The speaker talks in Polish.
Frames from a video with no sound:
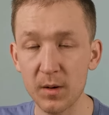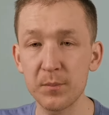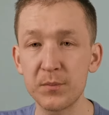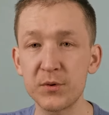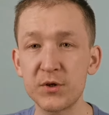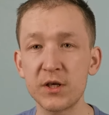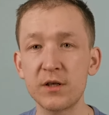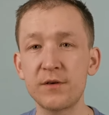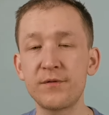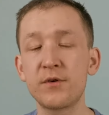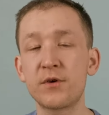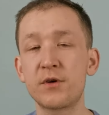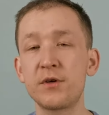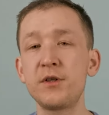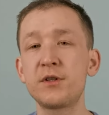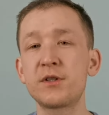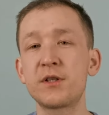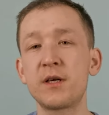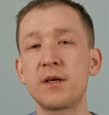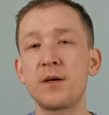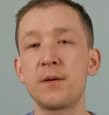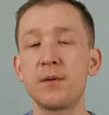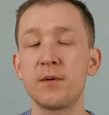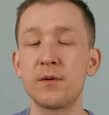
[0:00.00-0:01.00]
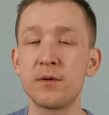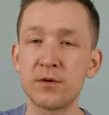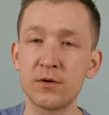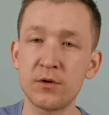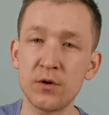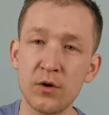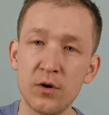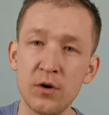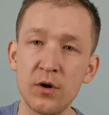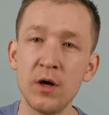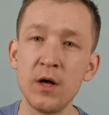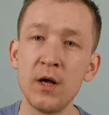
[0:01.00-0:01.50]
Przetwornice
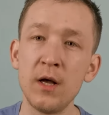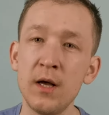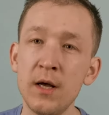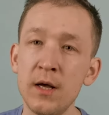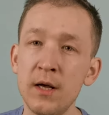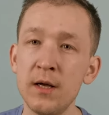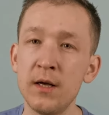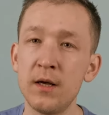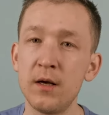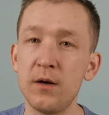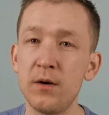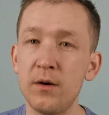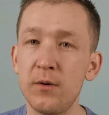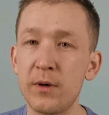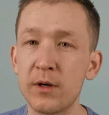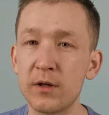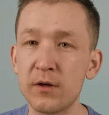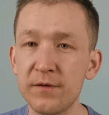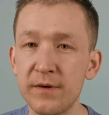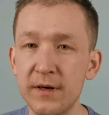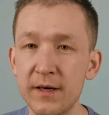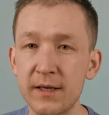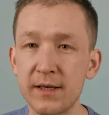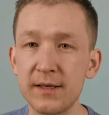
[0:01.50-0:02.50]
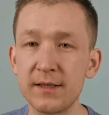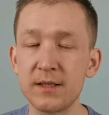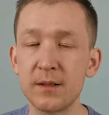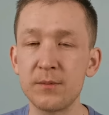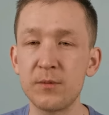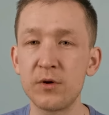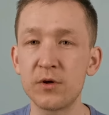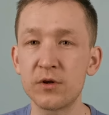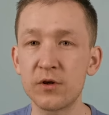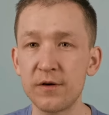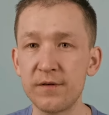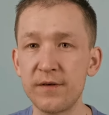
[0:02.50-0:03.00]
do e, ładowarki
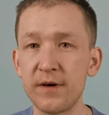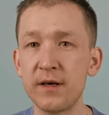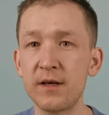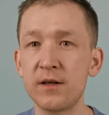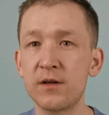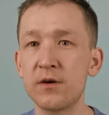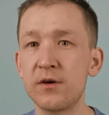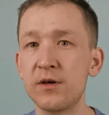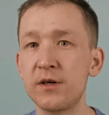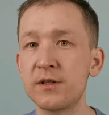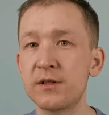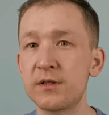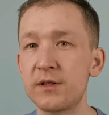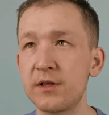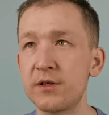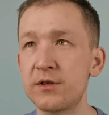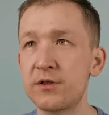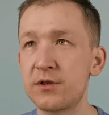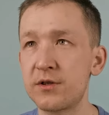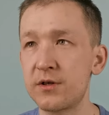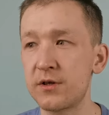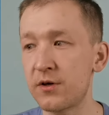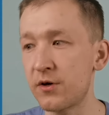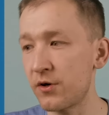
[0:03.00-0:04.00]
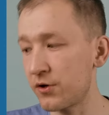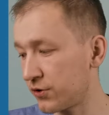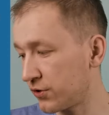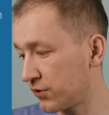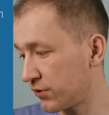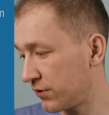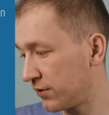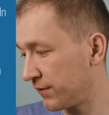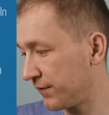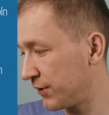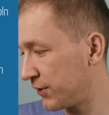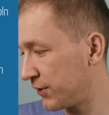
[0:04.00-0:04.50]
samochodowej to jest też koszt